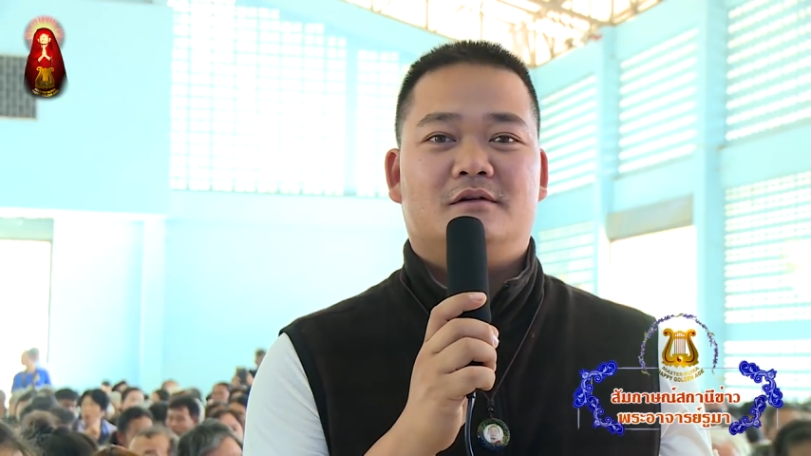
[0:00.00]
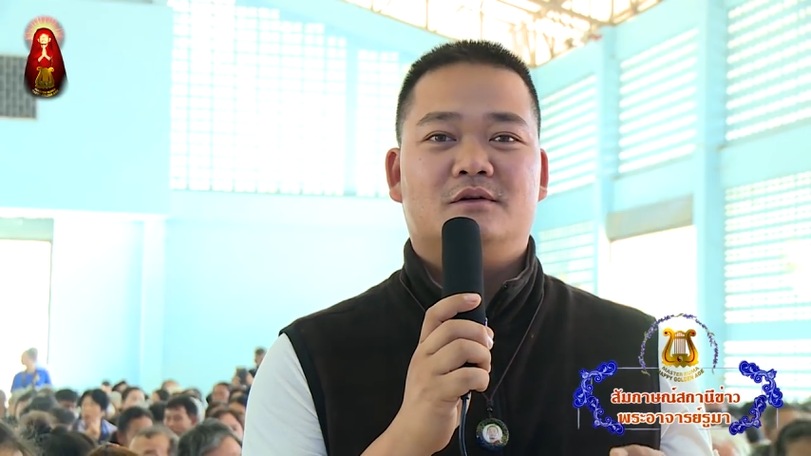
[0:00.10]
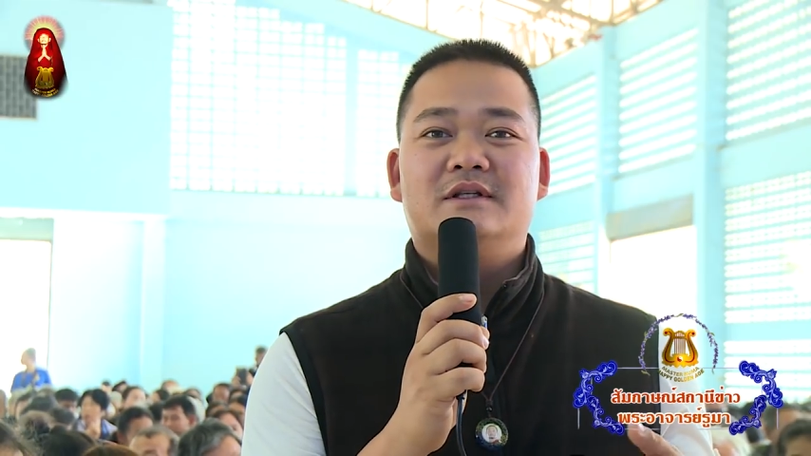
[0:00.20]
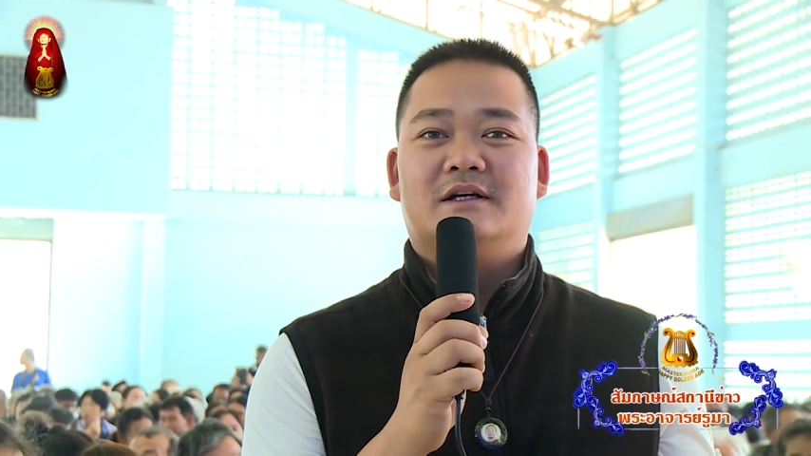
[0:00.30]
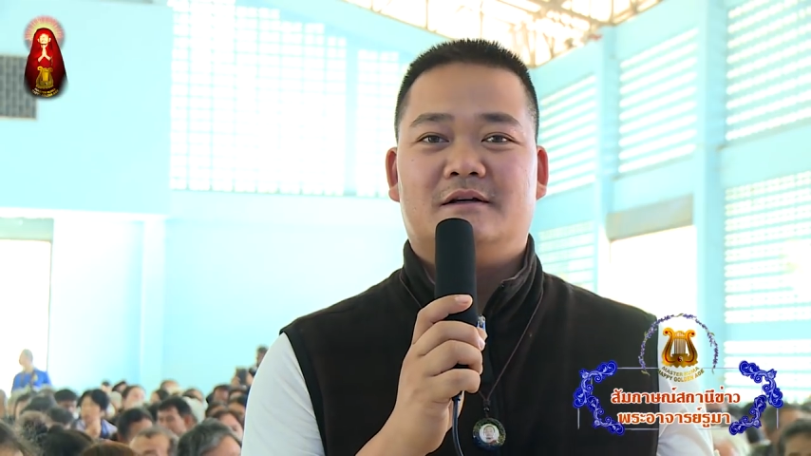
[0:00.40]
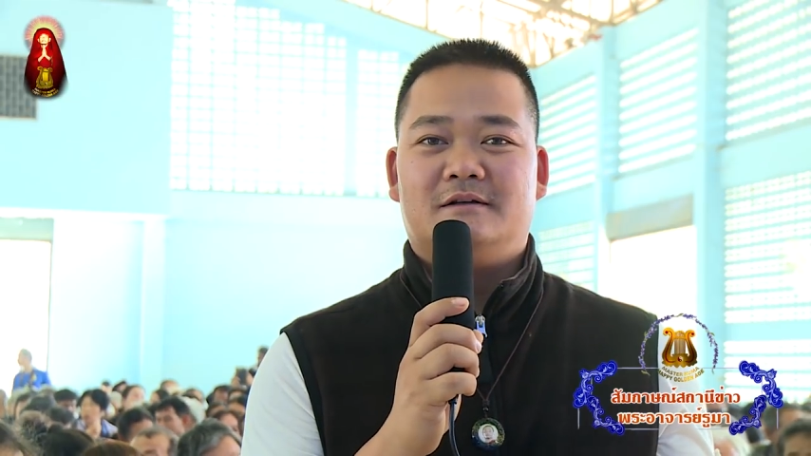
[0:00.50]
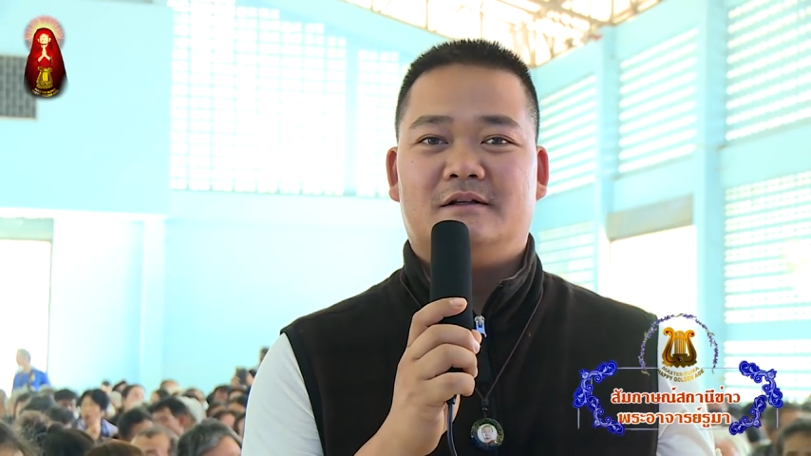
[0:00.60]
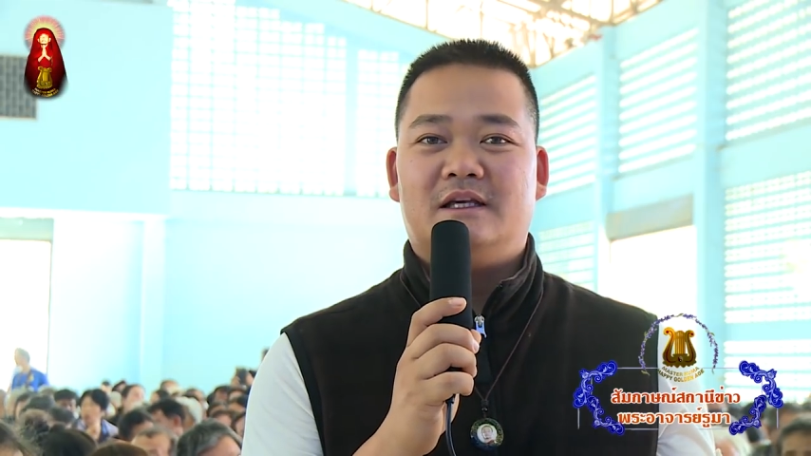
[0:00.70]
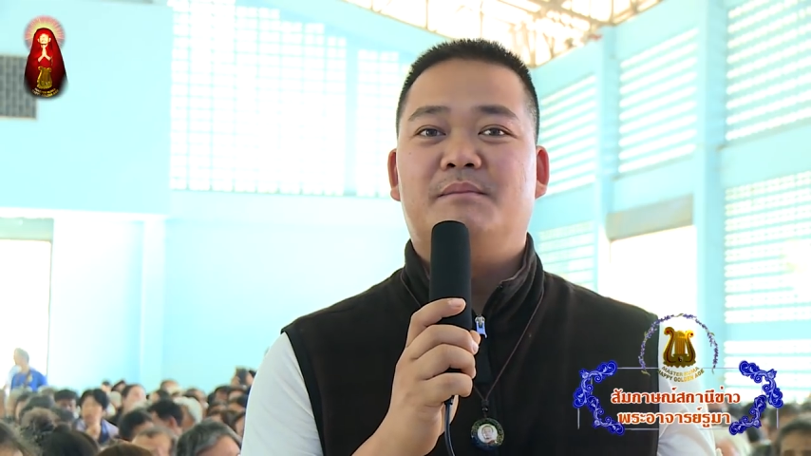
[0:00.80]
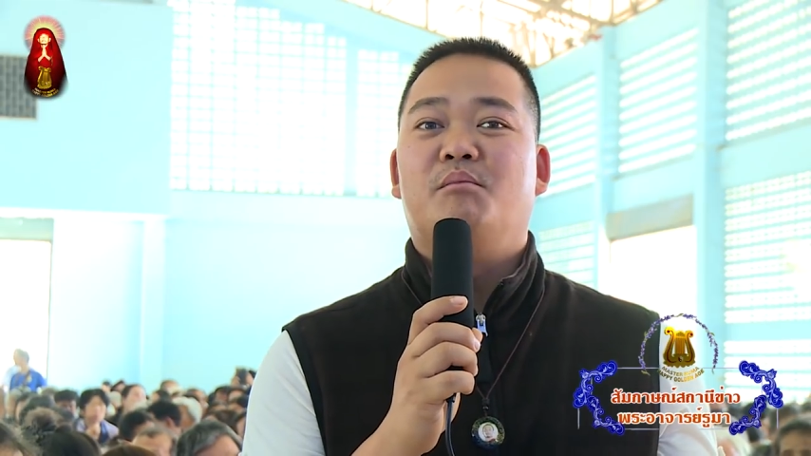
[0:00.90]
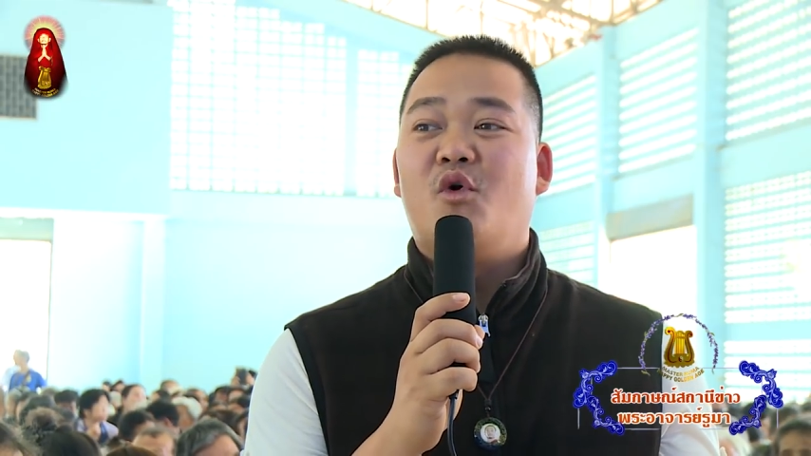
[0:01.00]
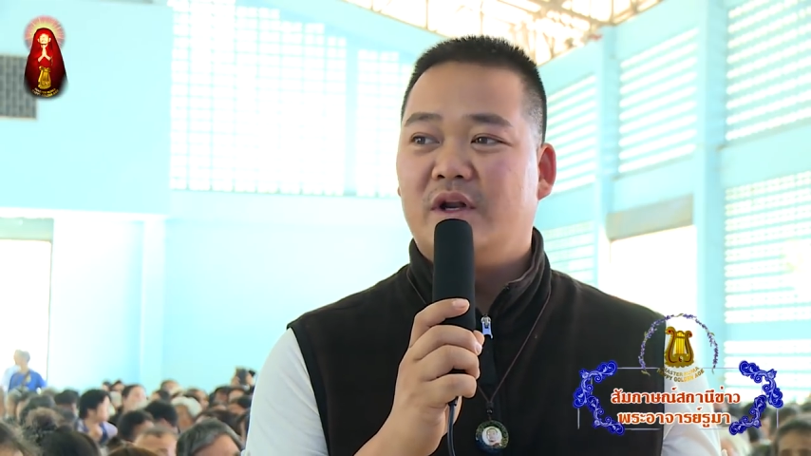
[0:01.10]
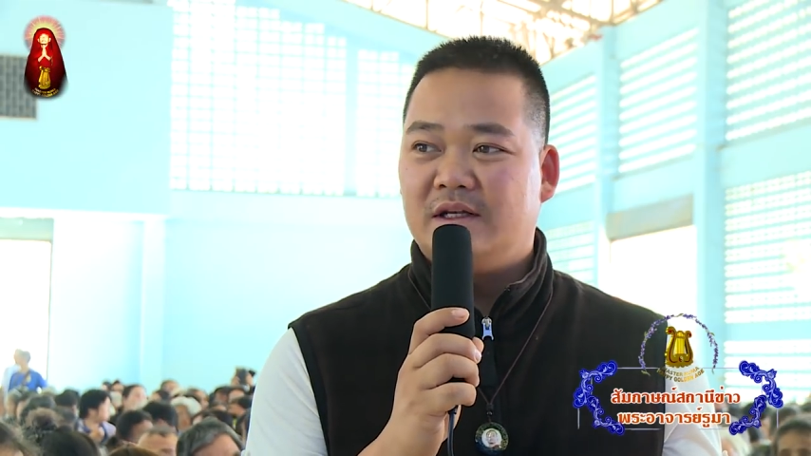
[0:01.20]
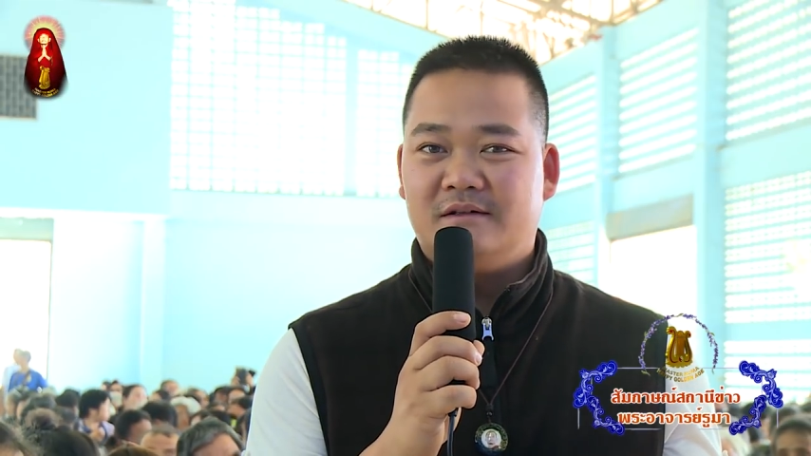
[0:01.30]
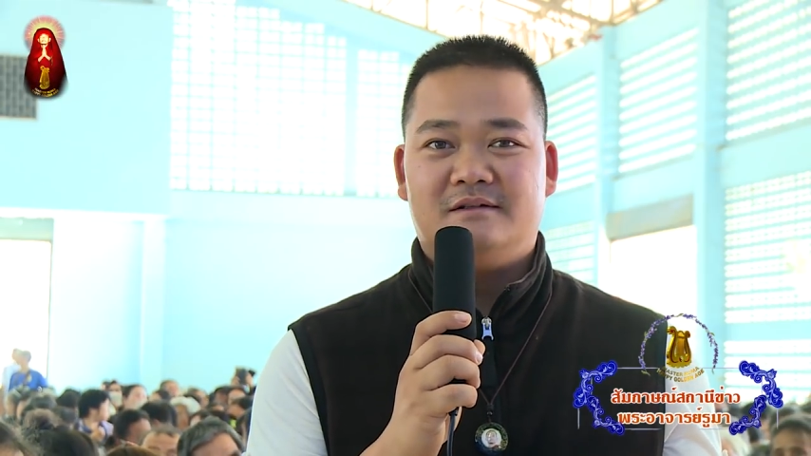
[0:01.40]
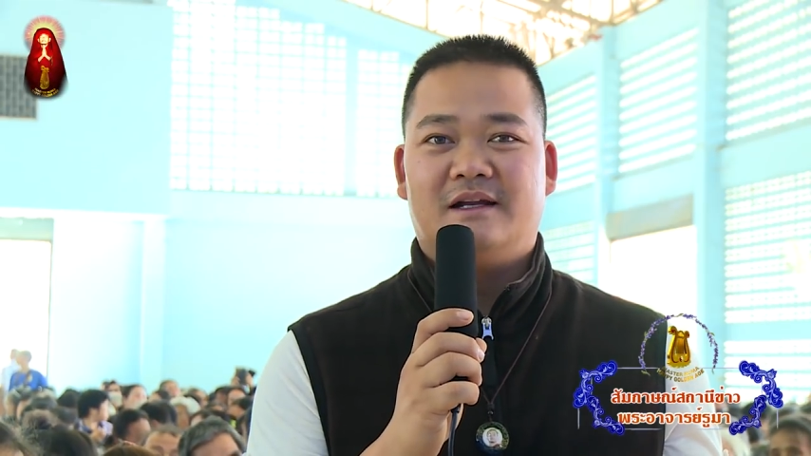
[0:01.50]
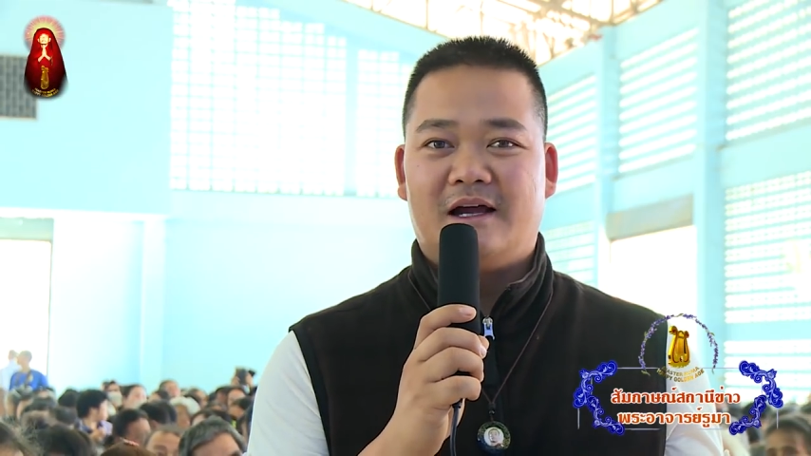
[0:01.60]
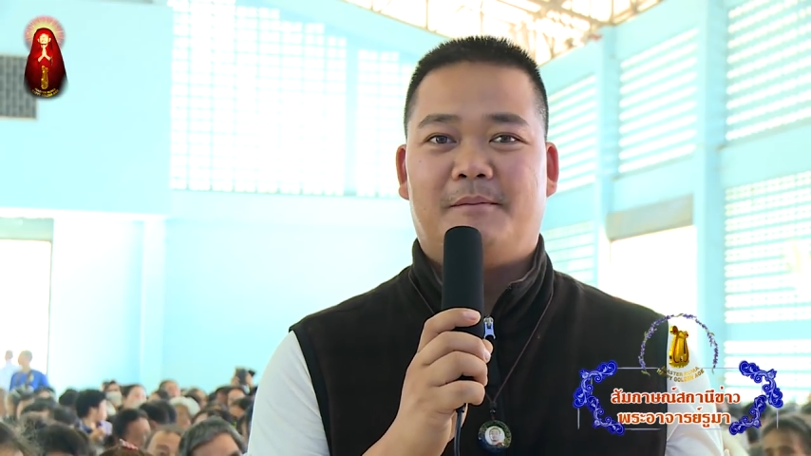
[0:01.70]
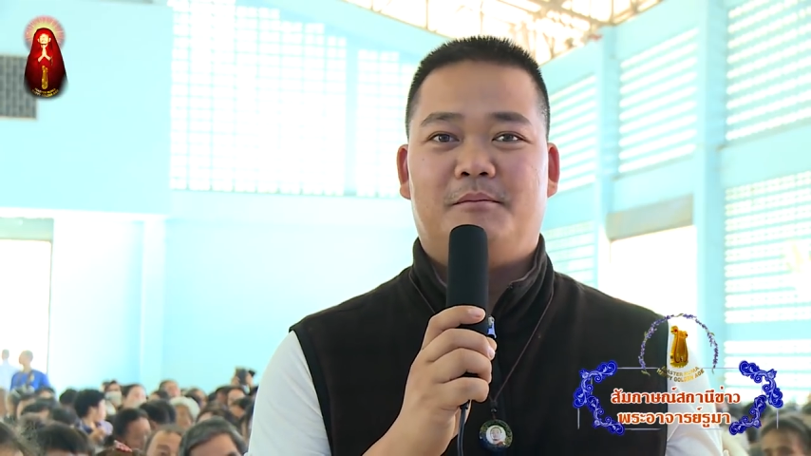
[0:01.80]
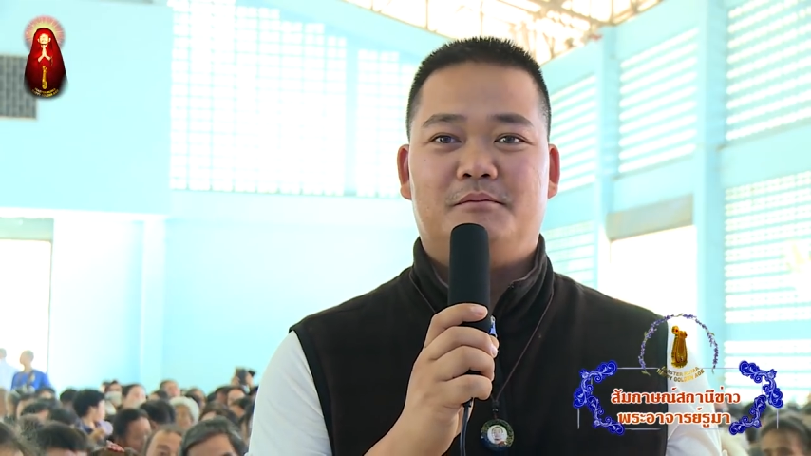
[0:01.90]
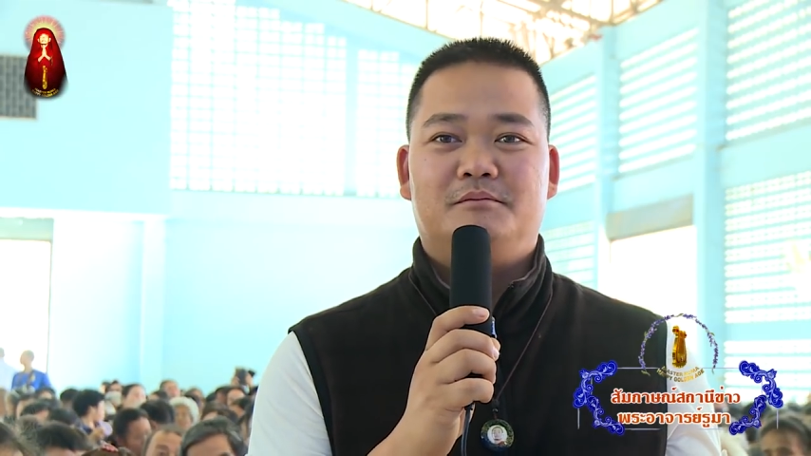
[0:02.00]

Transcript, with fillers: รู้สึกอิ่มบุญนะครับ